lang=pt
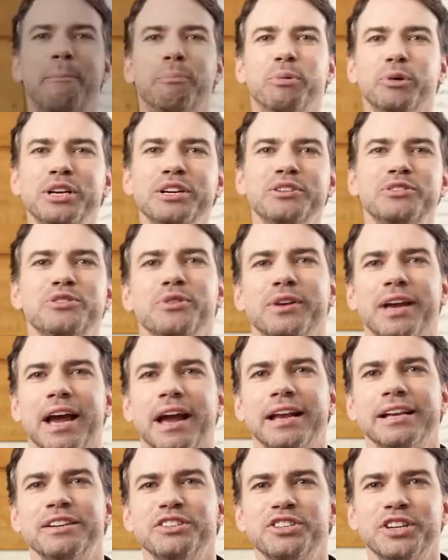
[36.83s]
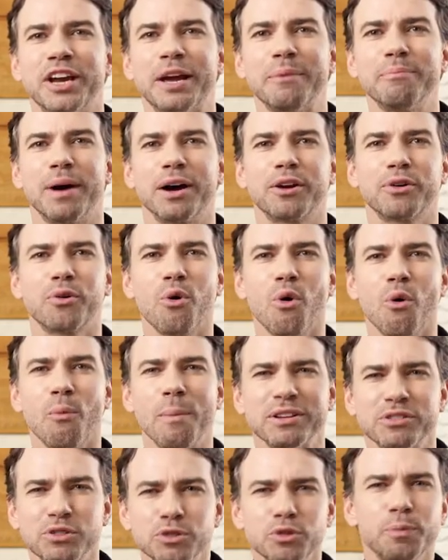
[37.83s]
É por isso que a LG embarcou
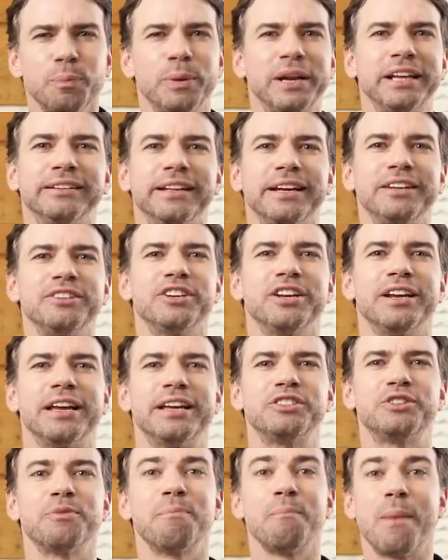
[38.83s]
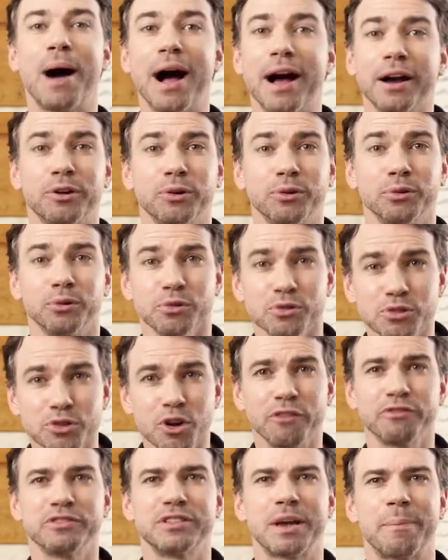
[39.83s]
uma surpreendente lente macro nos
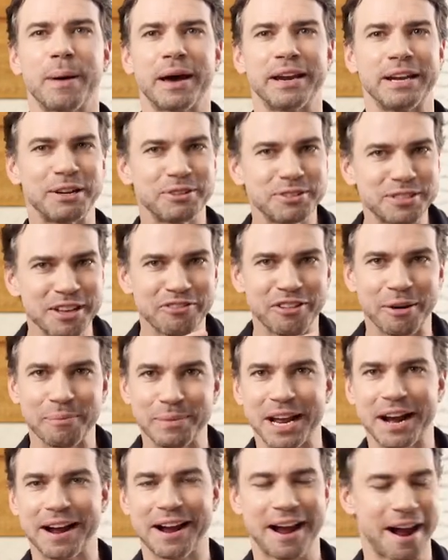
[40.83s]
novos aparelhos da família